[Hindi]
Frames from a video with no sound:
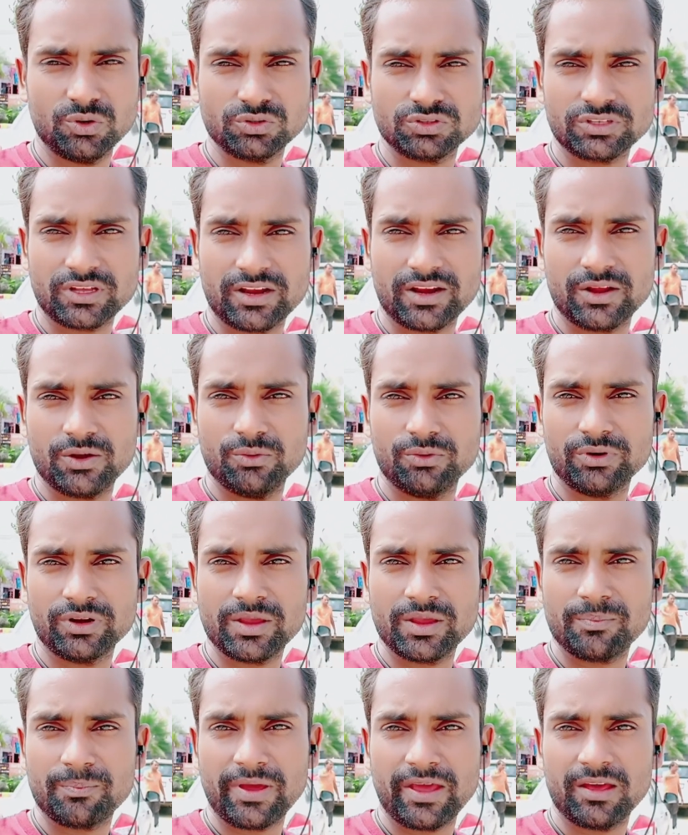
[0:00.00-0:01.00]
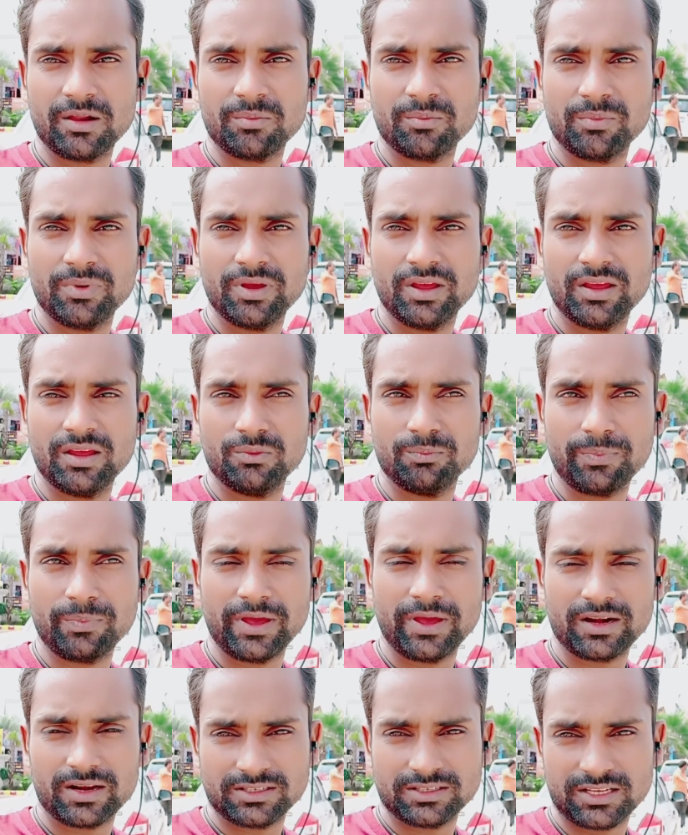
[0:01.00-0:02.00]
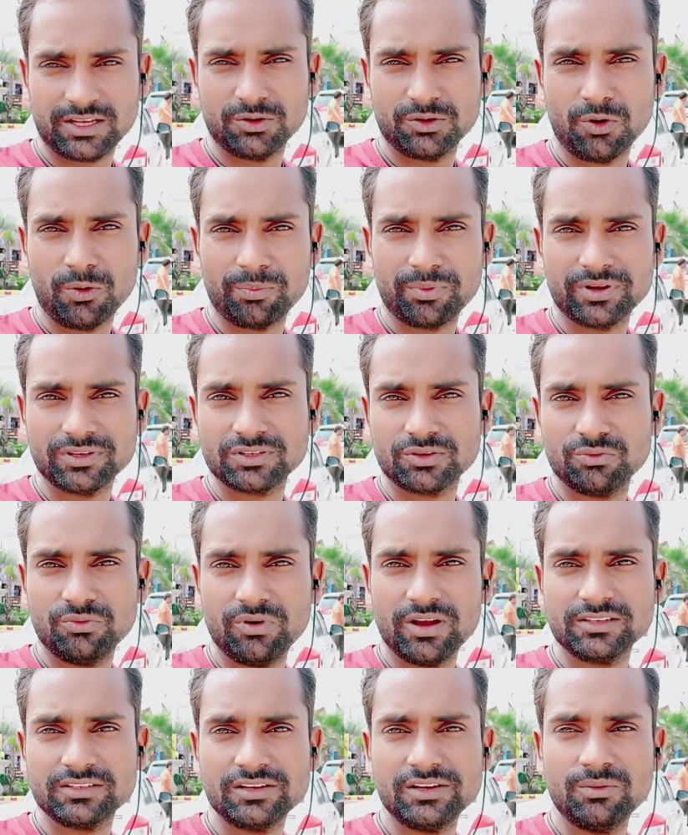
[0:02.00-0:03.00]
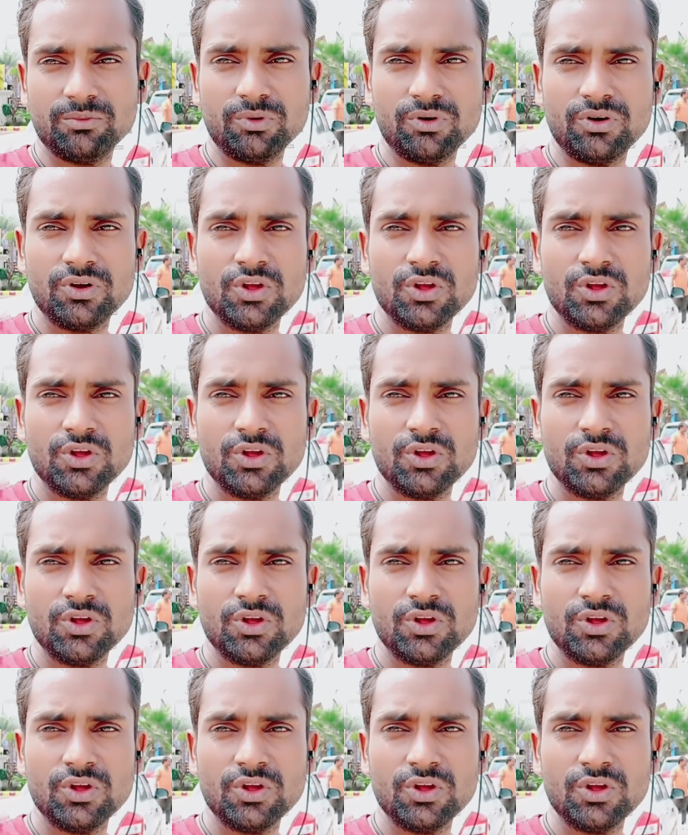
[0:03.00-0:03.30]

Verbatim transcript: सर हैं उनके पैर में पैर का शायद ऑपरेशन हुआ है इसलिए वो